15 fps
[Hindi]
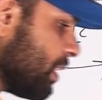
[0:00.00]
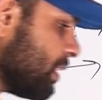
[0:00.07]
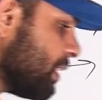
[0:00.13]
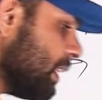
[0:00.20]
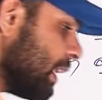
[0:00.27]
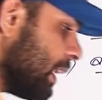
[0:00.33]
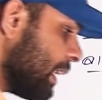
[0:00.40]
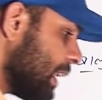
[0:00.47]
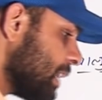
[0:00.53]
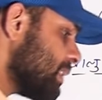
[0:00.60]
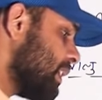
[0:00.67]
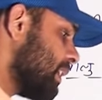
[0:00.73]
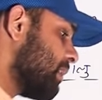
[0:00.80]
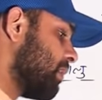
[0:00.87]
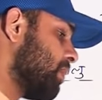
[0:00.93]
ठीक है अरे
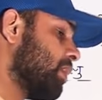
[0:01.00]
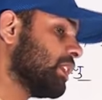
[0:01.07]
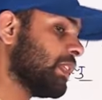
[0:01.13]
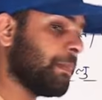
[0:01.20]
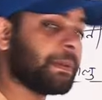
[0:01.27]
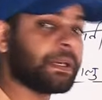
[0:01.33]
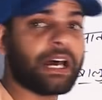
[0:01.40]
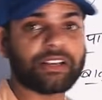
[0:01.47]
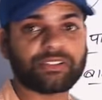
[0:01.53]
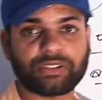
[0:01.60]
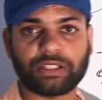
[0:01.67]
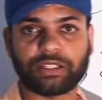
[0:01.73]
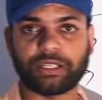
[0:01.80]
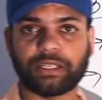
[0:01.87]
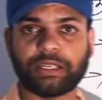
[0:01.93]
अच्छा एक होता है बनास
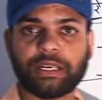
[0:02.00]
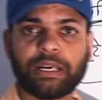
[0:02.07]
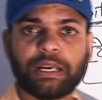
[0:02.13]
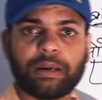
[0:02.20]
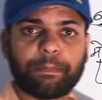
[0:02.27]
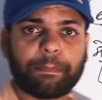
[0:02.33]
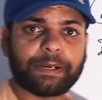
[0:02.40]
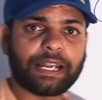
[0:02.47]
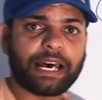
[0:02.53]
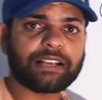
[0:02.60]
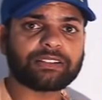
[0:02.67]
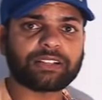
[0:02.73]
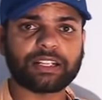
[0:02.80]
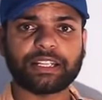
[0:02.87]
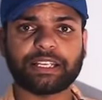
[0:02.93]
नदी
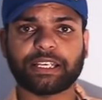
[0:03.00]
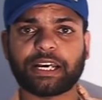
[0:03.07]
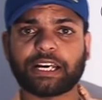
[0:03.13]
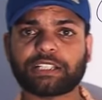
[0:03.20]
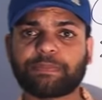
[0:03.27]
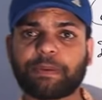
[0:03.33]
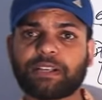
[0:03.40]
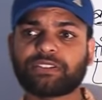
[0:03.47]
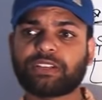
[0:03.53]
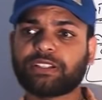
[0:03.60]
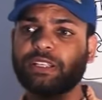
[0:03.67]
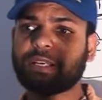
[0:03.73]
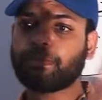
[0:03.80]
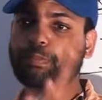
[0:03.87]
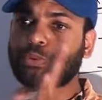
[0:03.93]
बनास नदी के आसपास
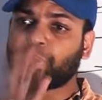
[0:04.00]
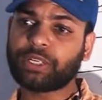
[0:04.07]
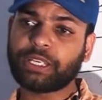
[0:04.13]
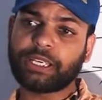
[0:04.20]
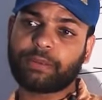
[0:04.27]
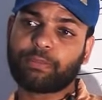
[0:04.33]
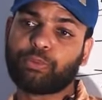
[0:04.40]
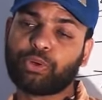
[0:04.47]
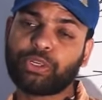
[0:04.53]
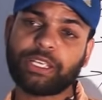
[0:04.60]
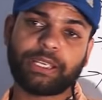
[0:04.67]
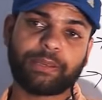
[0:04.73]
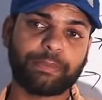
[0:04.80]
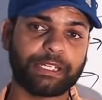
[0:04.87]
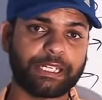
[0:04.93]
कहते हैं भूरी
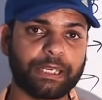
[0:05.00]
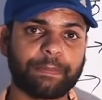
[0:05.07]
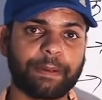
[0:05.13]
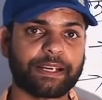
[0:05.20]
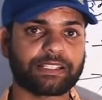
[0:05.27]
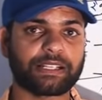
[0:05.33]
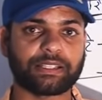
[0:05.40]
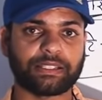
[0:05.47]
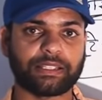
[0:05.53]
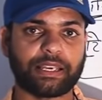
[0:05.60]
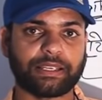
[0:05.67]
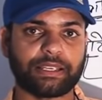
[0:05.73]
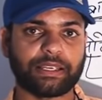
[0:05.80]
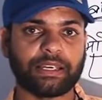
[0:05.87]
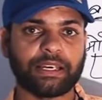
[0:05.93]
भूरी मिट्टी पाई जाती
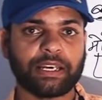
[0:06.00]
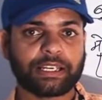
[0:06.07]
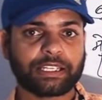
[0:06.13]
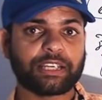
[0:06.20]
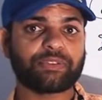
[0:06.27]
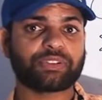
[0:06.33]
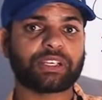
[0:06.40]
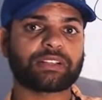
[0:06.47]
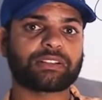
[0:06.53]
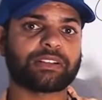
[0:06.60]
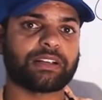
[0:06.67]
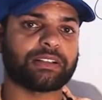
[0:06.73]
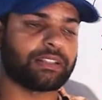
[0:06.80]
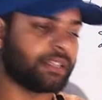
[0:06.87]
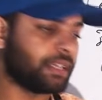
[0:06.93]
है ये ये
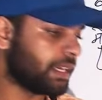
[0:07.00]
विशेषता आती